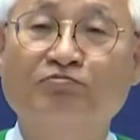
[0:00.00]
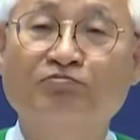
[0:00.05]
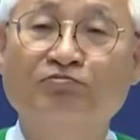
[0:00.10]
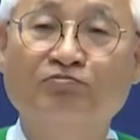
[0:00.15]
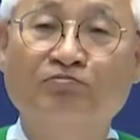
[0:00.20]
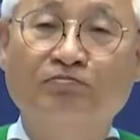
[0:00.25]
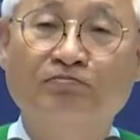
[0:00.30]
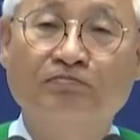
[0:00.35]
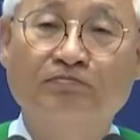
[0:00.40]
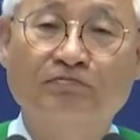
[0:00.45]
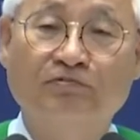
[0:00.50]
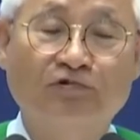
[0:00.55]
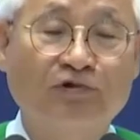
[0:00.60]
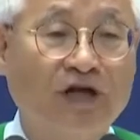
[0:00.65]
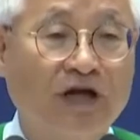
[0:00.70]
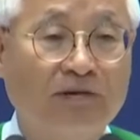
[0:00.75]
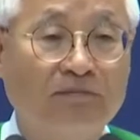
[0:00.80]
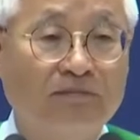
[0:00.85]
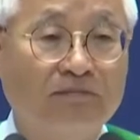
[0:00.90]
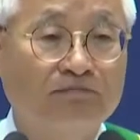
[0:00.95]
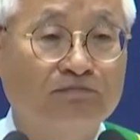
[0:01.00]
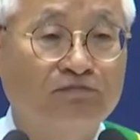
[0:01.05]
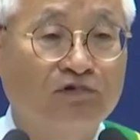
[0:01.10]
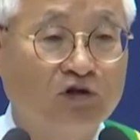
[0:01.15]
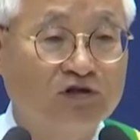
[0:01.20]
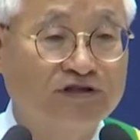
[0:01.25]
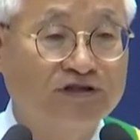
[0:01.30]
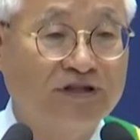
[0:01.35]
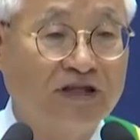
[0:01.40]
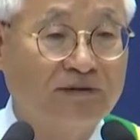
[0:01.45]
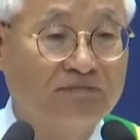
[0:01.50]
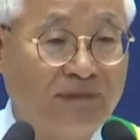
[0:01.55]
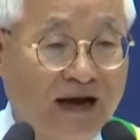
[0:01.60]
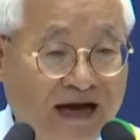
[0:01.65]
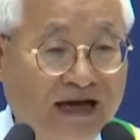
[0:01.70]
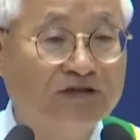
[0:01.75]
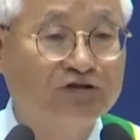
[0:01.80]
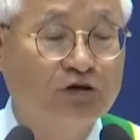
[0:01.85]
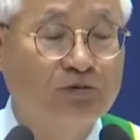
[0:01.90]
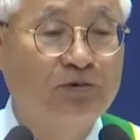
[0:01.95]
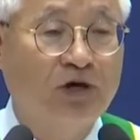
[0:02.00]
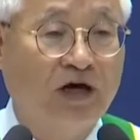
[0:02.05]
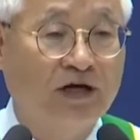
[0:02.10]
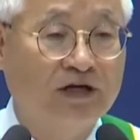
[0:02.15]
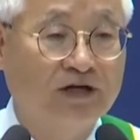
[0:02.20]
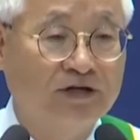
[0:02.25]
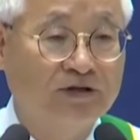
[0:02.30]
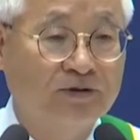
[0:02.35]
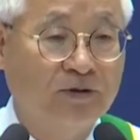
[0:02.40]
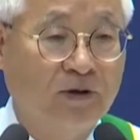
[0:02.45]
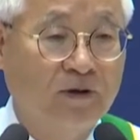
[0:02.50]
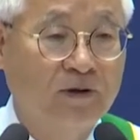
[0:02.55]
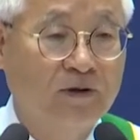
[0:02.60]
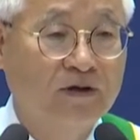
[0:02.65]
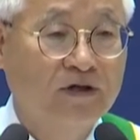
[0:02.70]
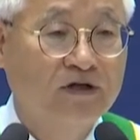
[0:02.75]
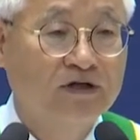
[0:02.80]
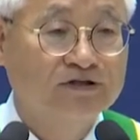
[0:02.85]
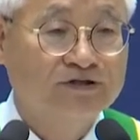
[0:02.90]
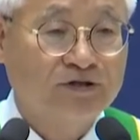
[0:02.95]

것을 우리가 무너진 데를 막아서며 하는 기도.